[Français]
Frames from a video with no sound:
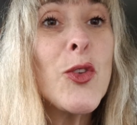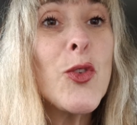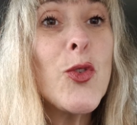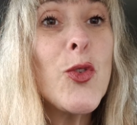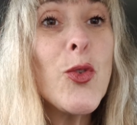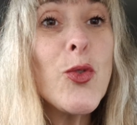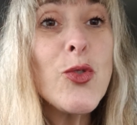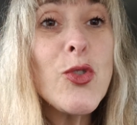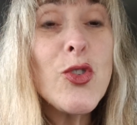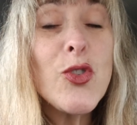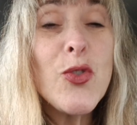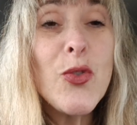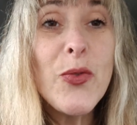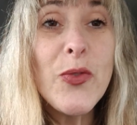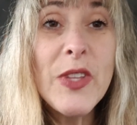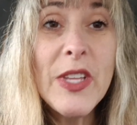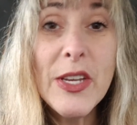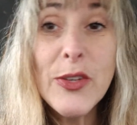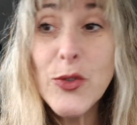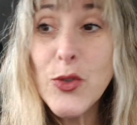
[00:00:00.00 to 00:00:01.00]
Donc je
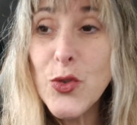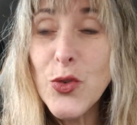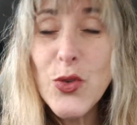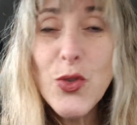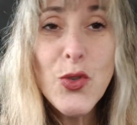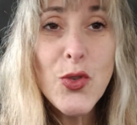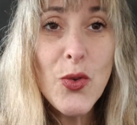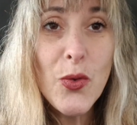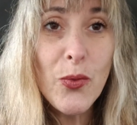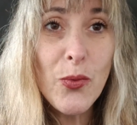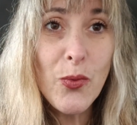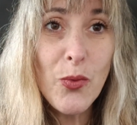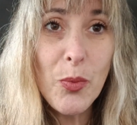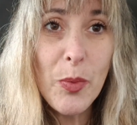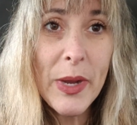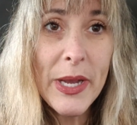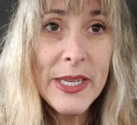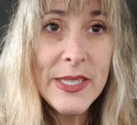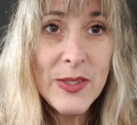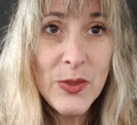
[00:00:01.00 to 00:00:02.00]
viens juste vous
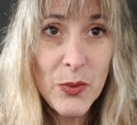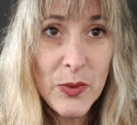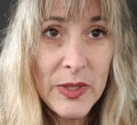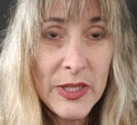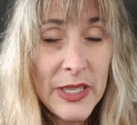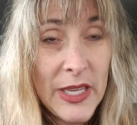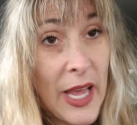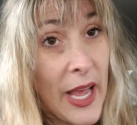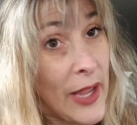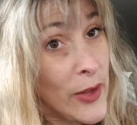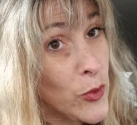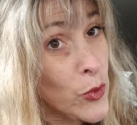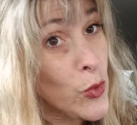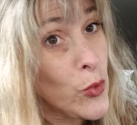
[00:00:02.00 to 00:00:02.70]
présenter à